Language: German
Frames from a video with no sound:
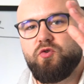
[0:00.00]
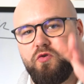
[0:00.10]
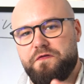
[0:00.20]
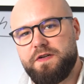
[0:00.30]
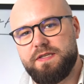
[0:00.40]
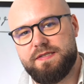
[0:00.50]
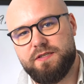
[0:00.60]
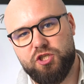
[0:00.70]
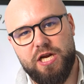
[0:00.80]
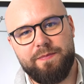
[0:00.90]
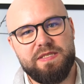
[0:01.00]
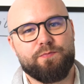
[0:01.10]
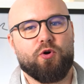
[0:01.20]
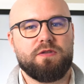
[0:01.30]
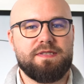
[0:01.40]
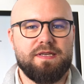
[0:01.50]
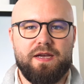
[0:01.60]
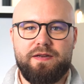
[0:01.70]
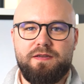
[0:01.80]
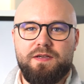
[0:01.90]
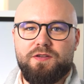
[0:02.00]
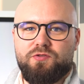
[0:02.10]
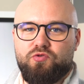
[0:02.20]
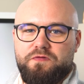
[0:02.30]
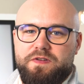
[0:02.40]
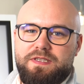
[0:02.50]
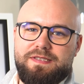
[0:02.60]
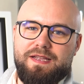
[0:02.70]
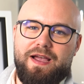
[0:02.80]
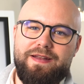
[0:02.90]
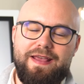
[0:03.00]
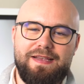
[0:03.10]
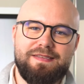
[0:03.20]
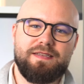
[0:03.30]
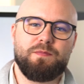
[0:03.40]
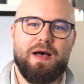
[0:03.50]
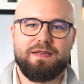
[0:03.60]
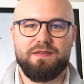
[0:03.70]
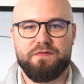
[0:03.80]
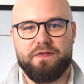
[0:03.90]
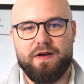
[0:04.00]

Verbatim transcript: Du willst James Bond sein, du willst ein Aston Martin